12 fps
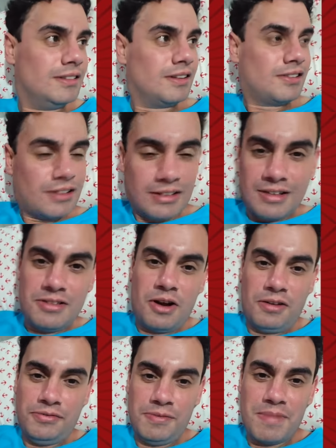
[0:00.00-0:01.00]
Acho que
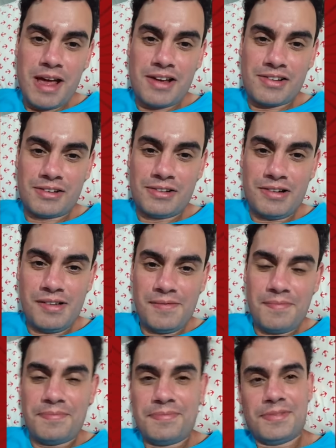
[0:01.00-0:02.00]
9 e meia já tô
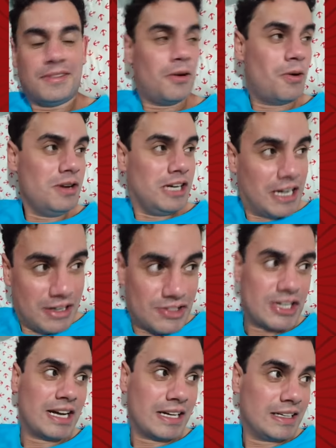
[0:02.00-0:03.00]
roncando
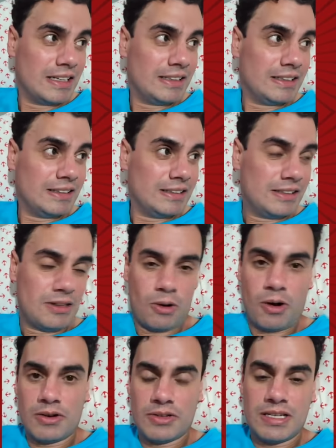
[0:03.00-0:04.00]
já. Eu
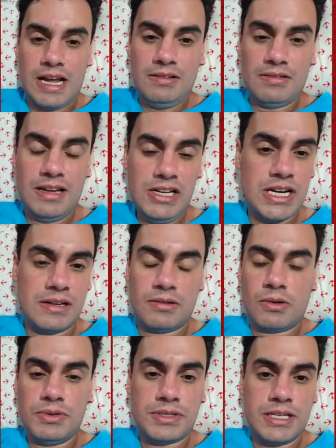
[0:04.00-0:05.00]
acordo cedo, não tem jeito, não
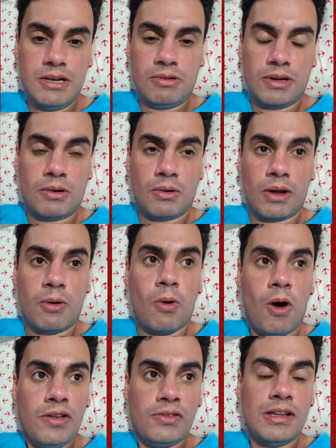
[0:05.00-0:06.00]
consigo. Eu, eu
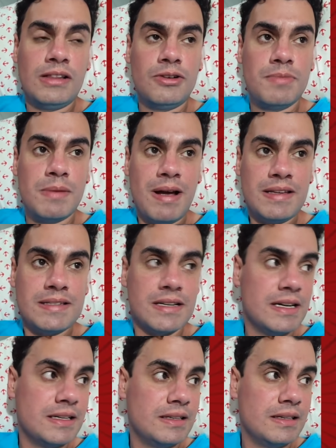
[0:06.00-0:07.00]
gosto de dormir
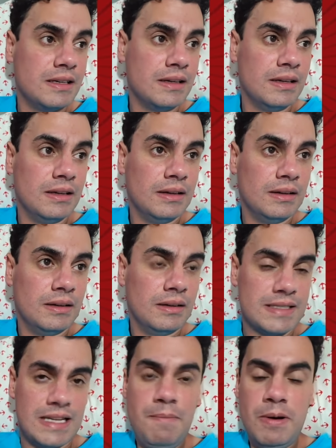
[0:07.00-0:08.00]
bastante.
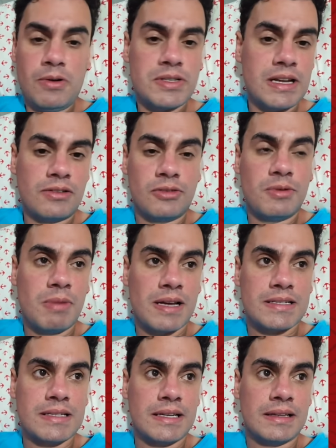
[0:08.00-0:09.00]
Sempre gostei de dormir
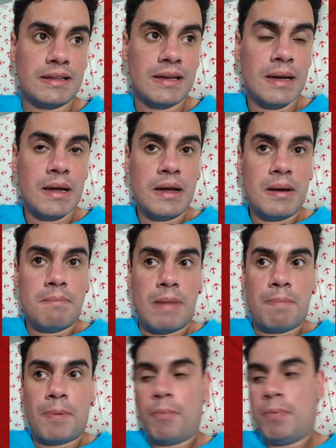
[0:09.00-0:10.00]
bastante.
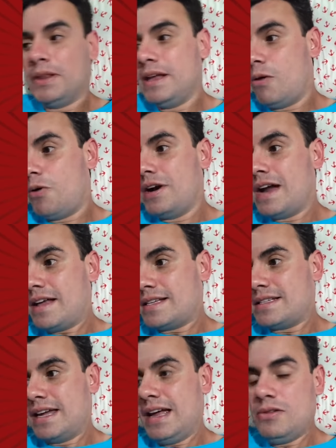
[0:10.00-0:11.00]
Mas para eu poder acordar
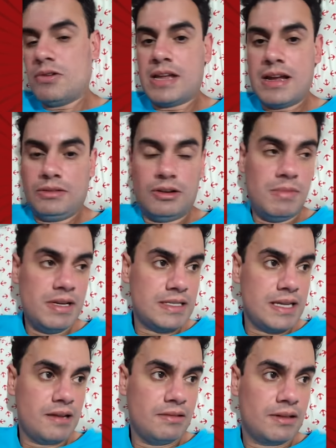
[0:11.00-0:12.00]
cedo, eu tenho que dormir
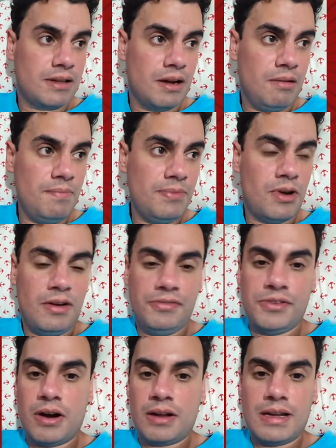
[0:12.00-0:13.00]
cedo. Então,
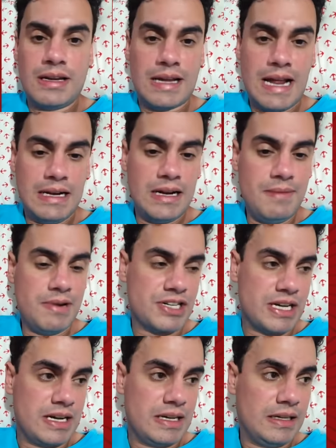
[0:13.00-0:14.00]
9 horas eu tenho que estar na cama
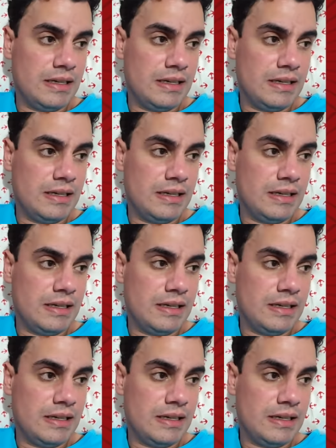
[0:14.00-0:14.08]
já.